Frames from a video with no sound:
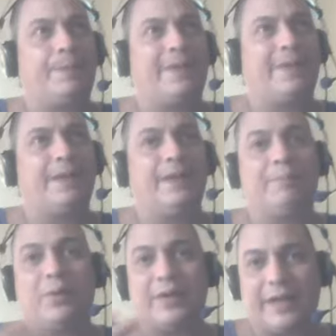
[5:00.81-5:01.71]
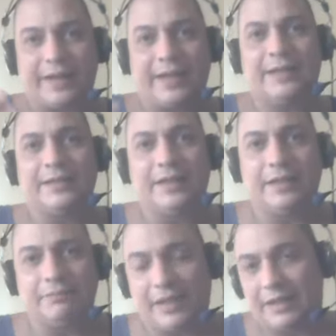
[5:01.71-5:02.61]
y hacen que esto sea
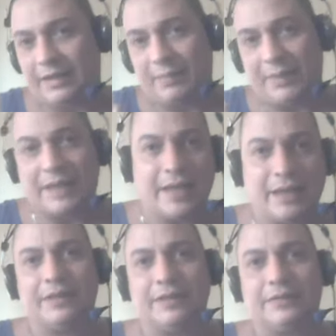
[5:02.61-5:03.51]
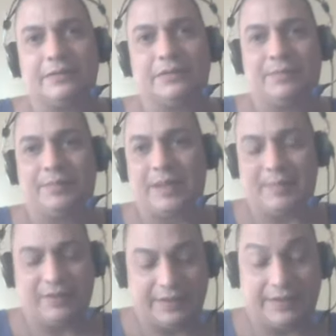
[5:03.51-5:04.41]
ilegible para gente
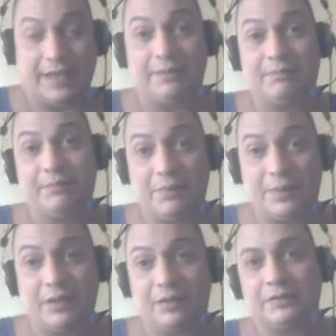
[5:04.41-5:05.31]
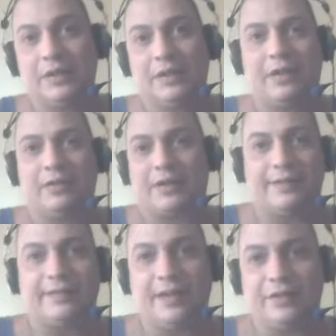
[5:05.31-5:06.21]
que quisiéramos ver reflejado en ellos
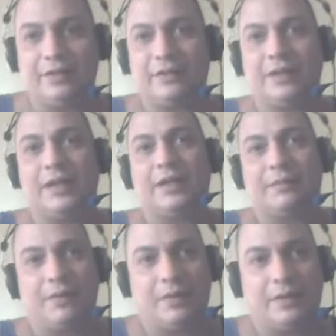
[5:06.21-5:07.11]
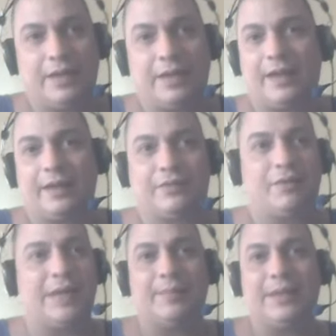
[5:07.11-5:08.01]
y gente que toda
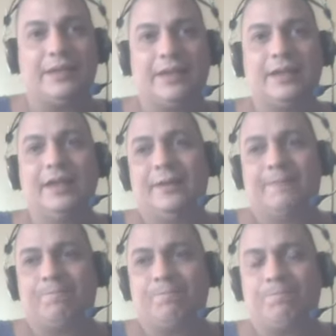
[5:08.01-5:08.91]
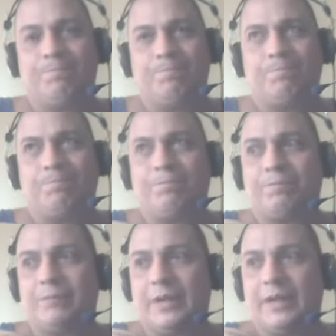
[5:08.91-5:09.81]
la vida lo primero que hacíamos
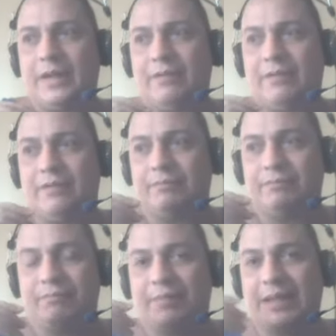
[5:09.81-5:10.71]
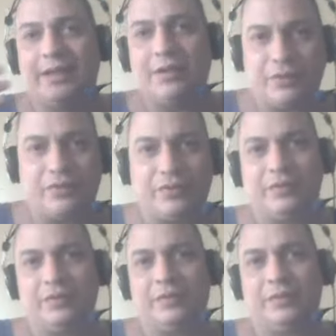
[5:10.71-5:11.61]
era tomar café,
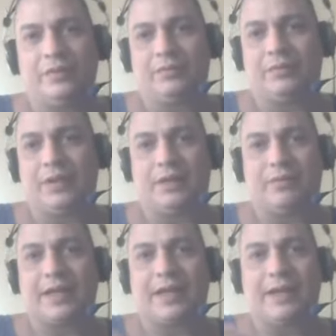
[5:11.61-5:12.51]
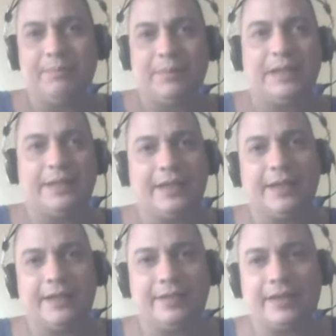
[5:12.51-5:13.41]
y leer el periódico, pues ahora,
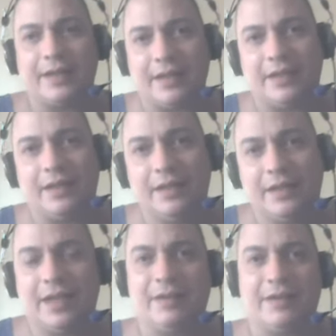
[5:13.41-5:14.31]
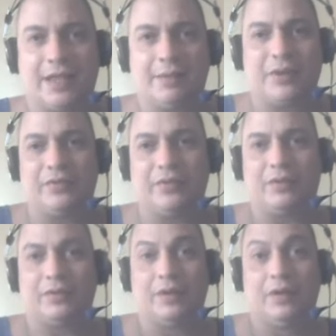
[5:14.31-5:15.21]
como yo hago, saco
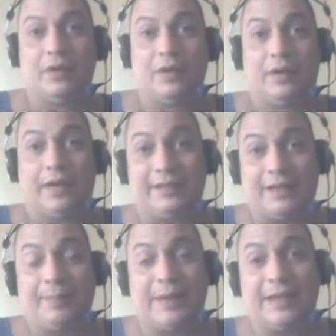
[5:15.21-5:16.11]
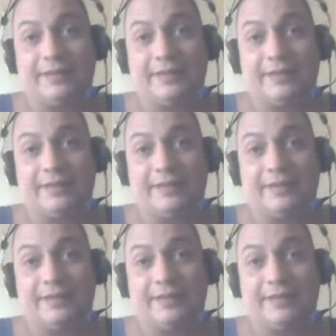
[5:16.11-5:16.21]
estos diarios de la basura,